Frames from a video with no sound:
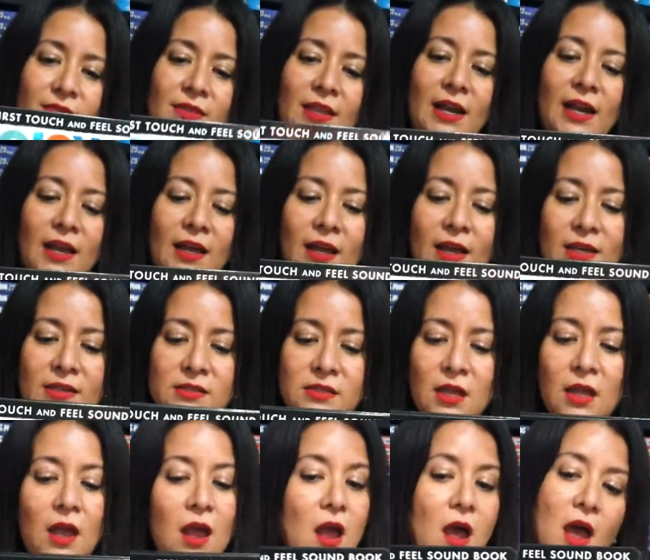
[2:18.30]
de la
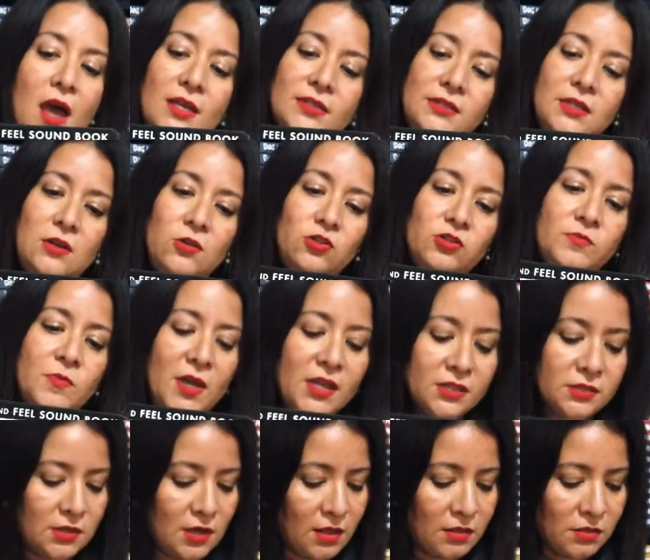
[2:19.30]
casa hasta los
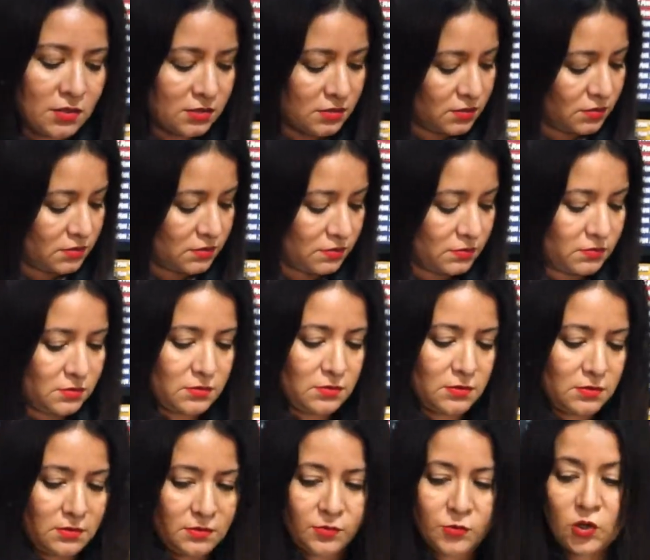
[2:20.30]
más grandes,
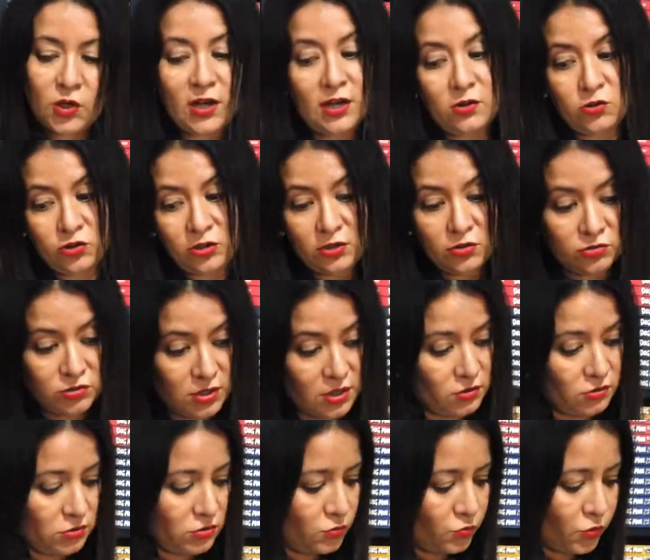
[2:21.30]
que los
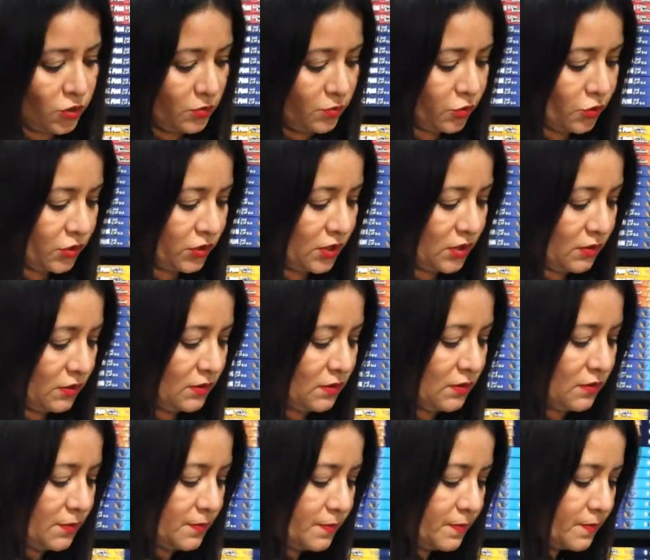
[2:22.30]
dinosaurios son muy
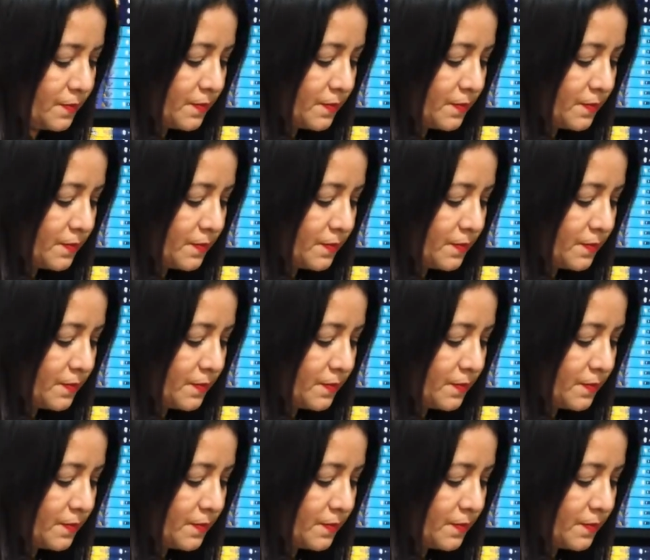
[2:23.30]
importantes.